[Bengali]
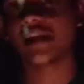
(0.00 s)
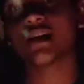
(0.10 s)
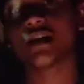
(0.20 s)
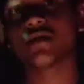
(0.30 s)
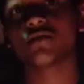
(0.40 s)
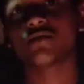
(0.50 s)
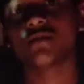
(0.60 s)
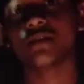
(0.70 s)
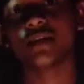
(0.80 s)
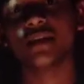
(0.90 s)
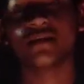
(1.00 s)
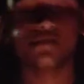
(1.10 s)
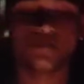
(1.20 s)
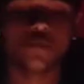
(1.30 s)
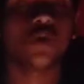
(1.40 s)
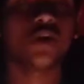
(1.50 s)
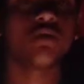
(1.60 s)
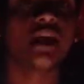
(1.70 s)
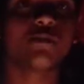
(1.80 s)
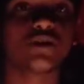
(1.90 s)
ভাইয়াকেও মানে ওকেও
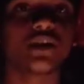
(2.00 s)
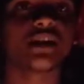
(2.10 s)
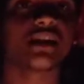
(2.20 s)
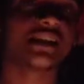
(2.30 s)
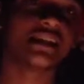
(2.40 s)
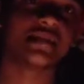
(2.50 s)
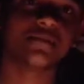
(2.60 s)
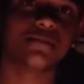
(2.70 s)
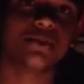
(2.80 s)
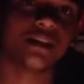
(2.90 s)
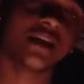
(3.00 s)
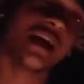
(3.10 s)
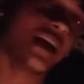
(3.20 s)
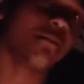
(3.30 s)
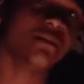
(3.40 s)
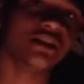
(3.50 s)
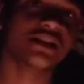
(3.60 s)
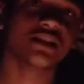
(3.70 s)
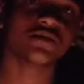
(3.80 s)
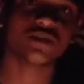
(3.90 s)
দেবো ঠিক আছে তিনটে পাতা আর আমি
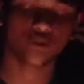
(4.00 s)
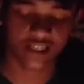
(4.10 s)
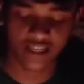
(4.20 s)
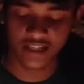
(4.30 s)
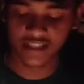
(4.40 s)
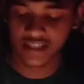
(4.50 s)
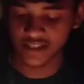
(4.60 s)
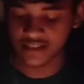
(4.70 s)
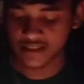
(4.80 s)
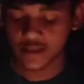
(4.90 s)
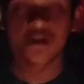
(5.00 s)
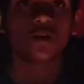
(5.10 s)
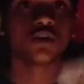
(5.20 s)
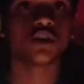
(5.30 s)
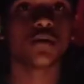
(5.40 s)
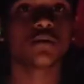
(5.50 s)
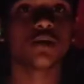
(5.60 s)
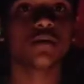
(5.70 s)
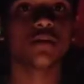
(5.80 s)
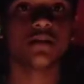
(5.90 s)
নিজেকেও নেব ঠিক আছে গাইস তো সর্বপ্রথম
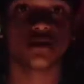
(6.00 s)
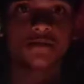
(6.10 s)
আমি